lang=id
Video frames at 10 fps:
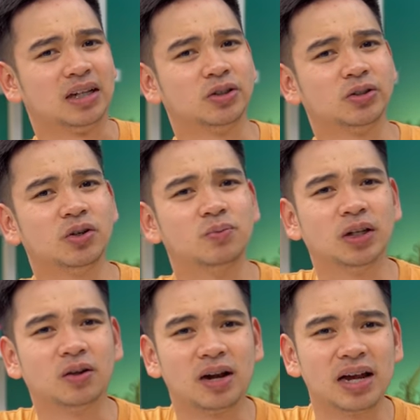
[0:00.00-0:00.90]
lah, cocok
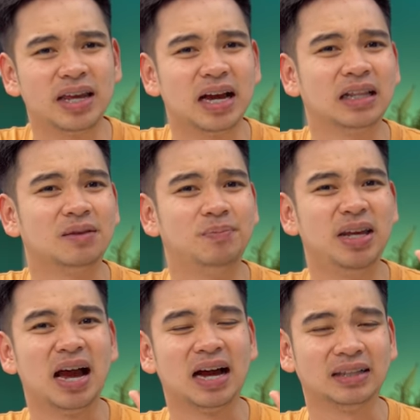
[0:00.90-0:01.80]
buat orang yang
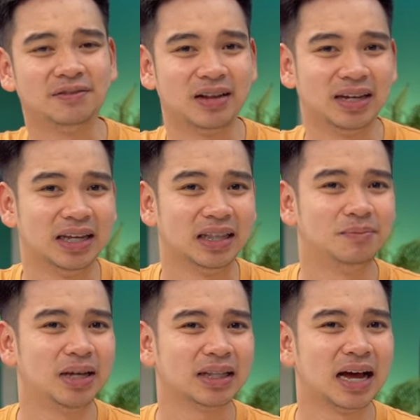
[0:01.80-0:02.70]
lebih aktif lagi,
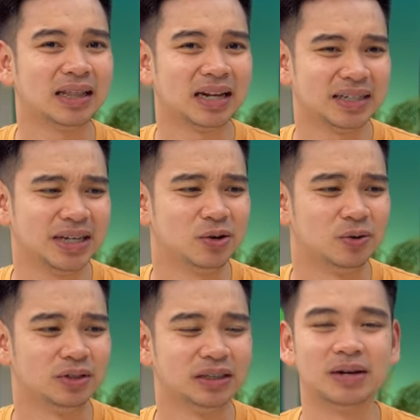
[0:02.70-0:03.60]
lebih tahan
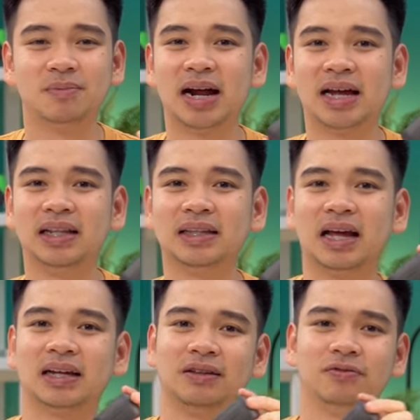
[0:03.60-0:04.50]
resiko. Jabra Elite
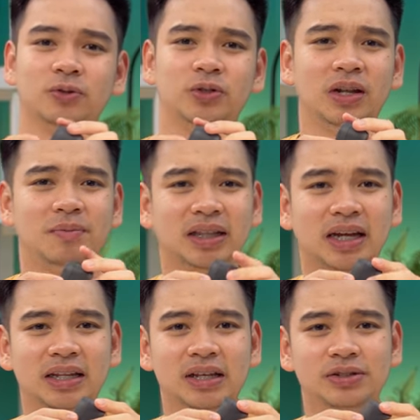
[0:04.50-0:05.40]
Active
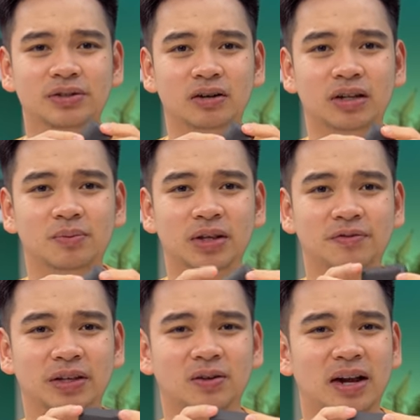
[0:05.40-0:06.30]
75T ini juga udah punya
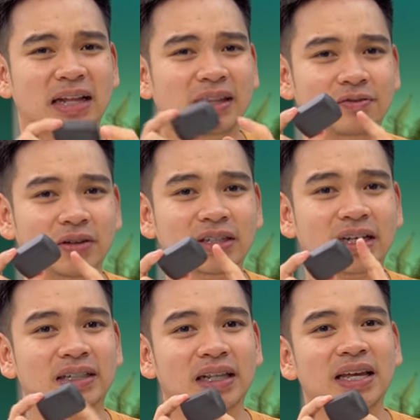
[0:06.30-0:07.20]
fitur Active Noise
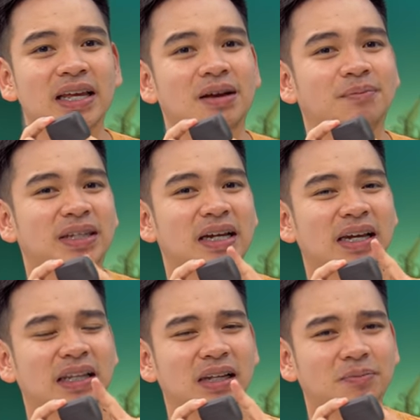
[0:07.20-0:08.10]
Cancelling yang bisa
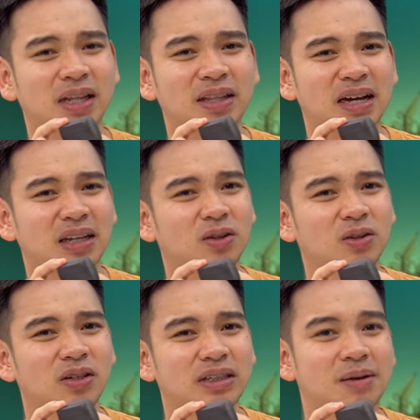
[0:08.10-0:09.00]
kita dapetin dengan
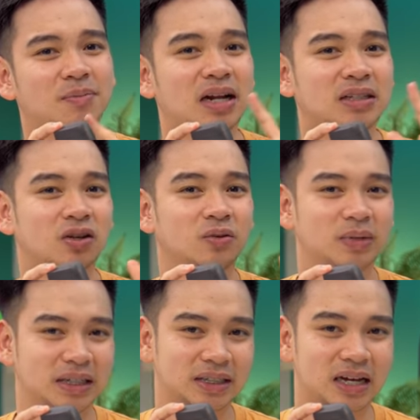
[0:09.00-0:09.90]
download Jabra Sound
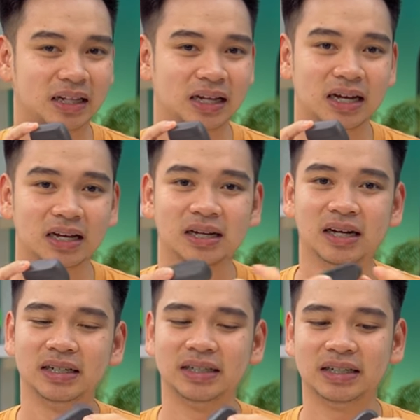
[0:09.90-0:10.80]
Plus karena
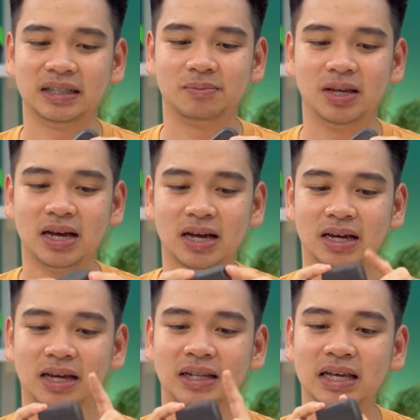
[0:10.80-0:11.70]
sistemnya
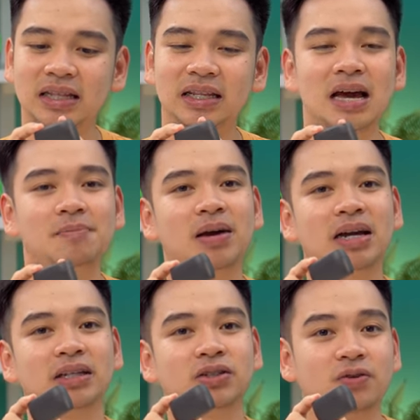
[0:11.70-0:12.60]
ini dia
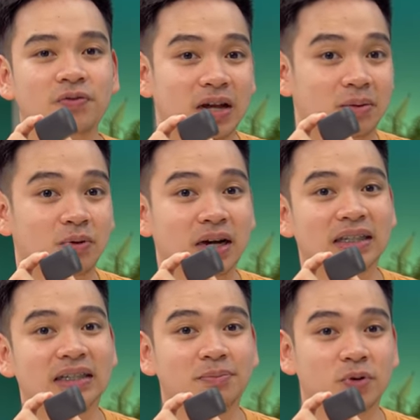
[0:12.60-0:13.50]
pakai software,
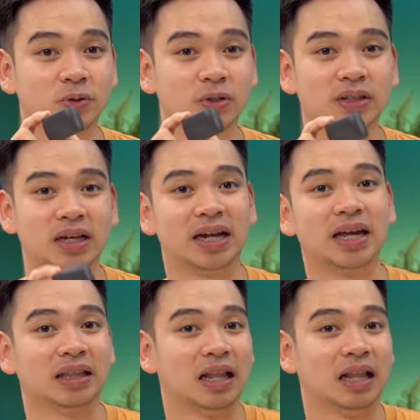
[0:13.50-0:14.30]
bukan chip khusus kayak